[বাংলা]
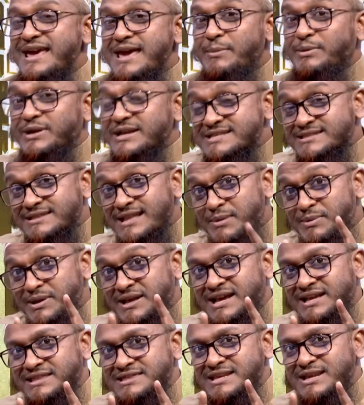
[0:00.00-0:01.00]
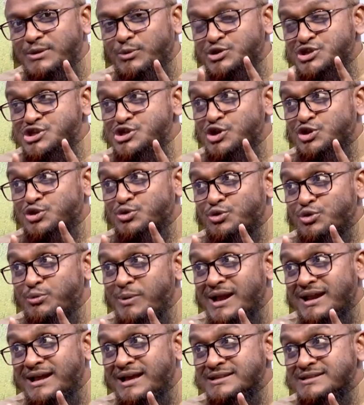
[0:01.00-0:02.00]
এবং ইসলামের ক্ষেত্রে ওসিয়ত
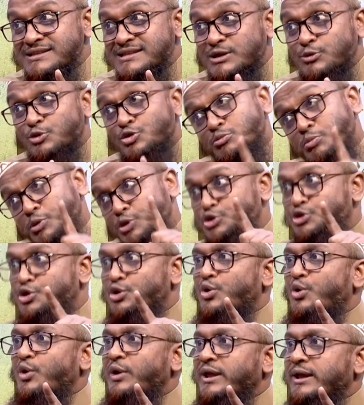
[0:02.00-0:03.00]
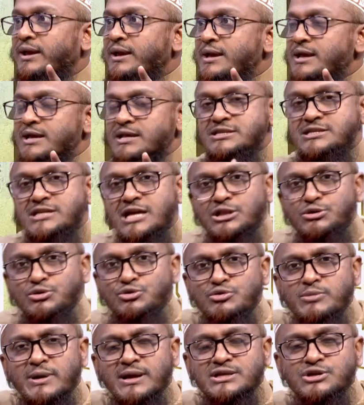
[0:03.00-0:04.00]
করবার ক্ষেত্রে তাকে উদ্বুদ্ধ উদ্বুদ্ধ যেহেতু
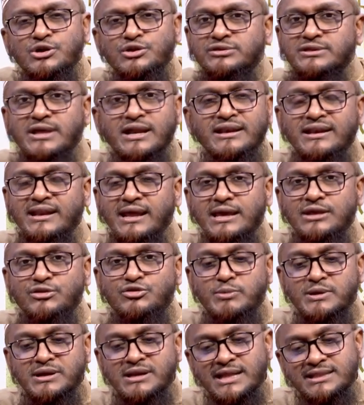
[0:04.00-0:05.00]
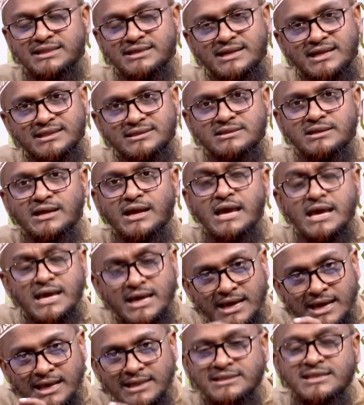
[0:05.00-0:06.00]
তোমার সন্তান নেই তোমার নাতি নাতনিরা
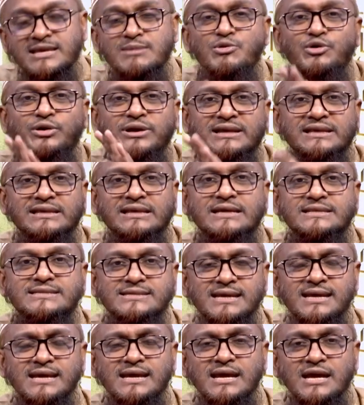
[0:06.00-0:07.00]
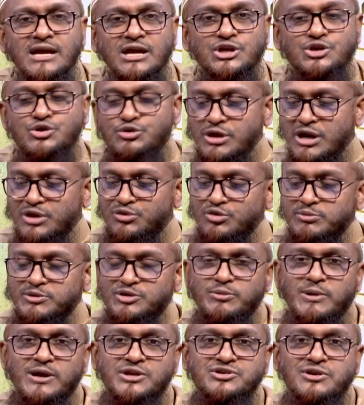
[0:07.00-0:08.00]
এতিম হয়ে গিয়েছে সুতরাং তুমি
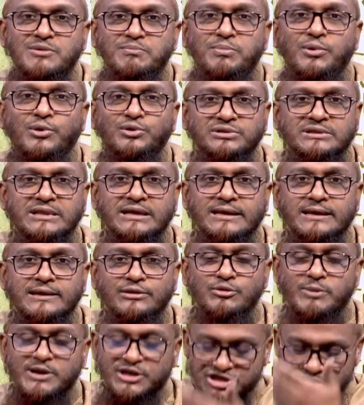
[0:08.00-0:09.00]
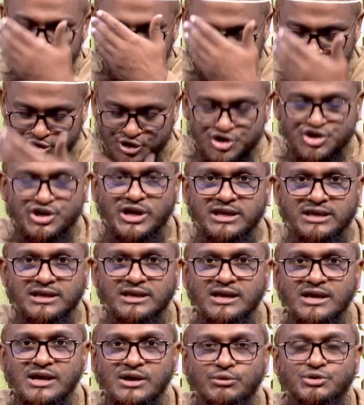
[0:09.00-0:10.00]
তোমার সম্পদ থেকে তোমার জীবদ্দশাই
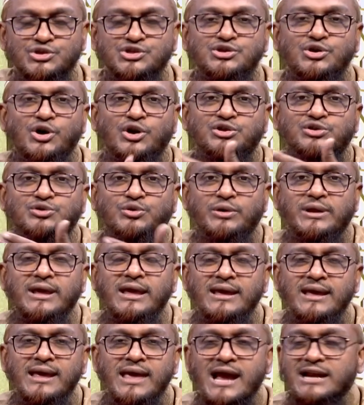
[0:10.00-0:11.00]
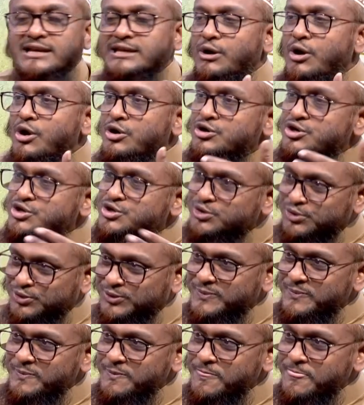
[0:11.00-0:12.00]
ওসিয়ত করে একটা অংশ
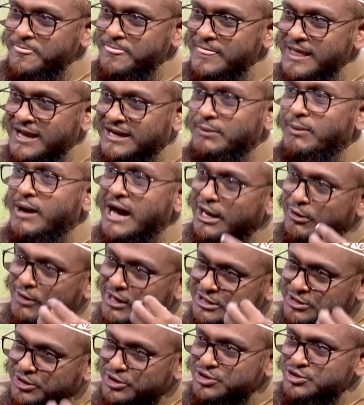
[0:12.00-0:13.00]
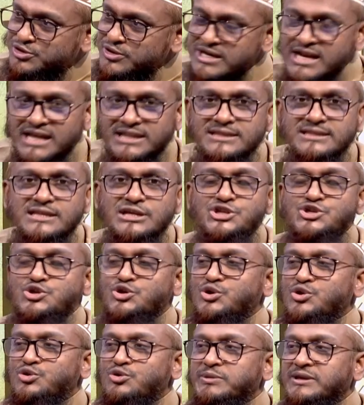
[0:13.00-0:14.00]
একটা ভালো একটা অংশই নাতিদের
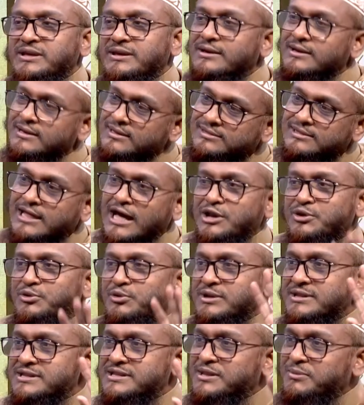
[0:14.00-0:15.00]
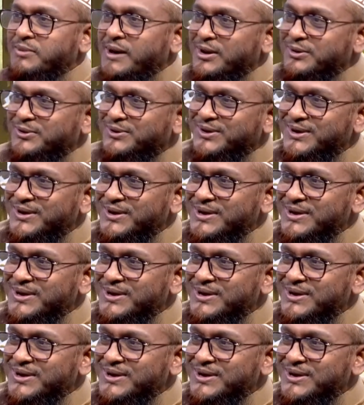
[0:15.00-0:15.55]
জন্য তুমি দান করে দিতে পারো সেটা